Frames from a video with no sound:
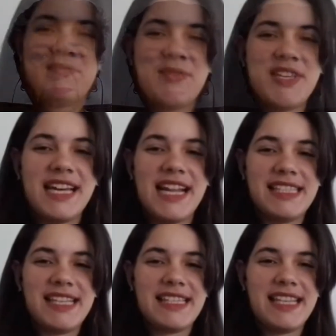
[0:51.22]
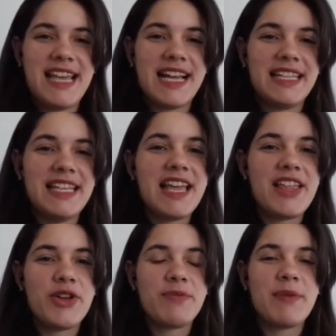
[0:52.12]
Muchas gracias. Y en el día
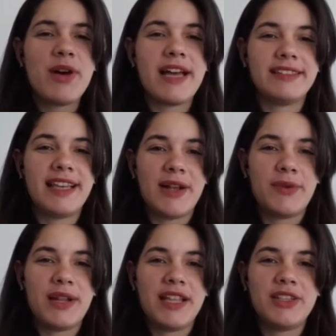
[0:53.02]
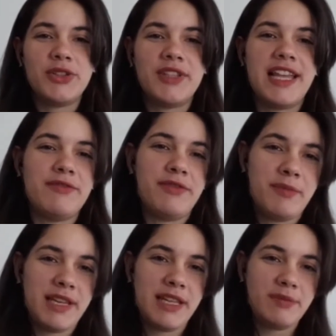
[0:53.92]
de hoy vamos a estar hablando de la
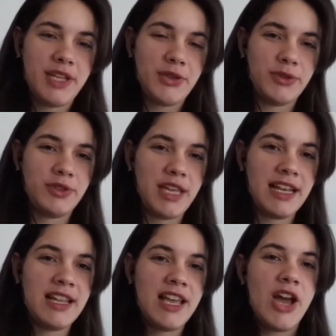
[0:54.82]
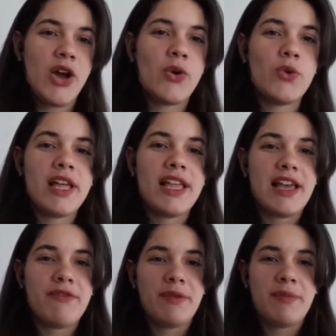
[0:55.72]
enfermedad periodontal, una de
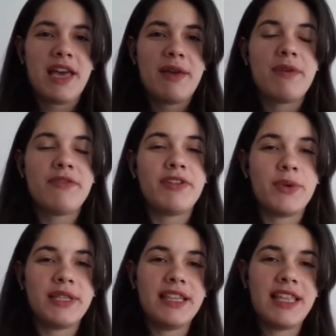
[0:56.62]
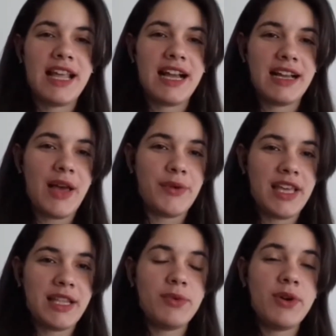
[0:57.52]
las enfermedades más frecuentes de la
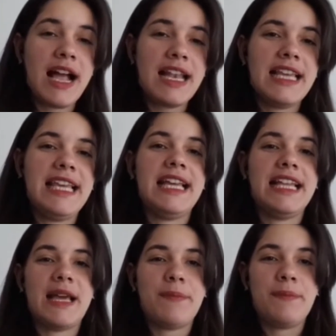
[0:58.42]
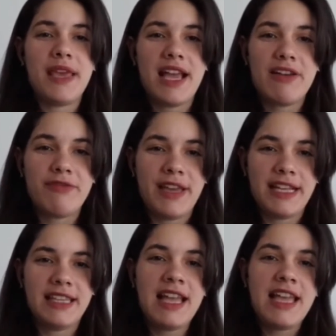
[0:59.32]
cavidad bucal y que también
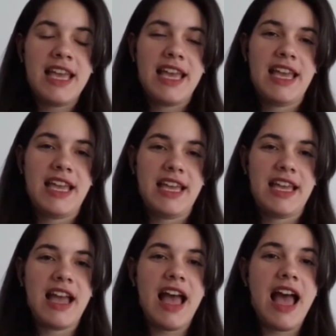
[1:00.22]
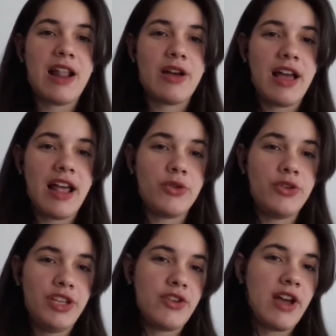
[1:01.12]
afecta eh, a, a los
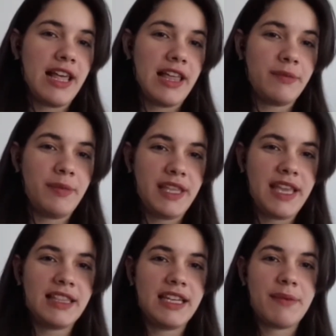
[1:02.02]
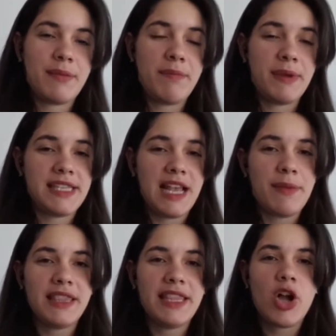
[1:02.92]
niños a la edad pediátrica,
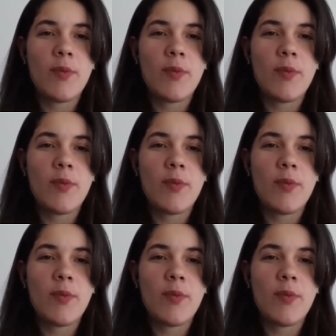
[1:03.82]
especialmente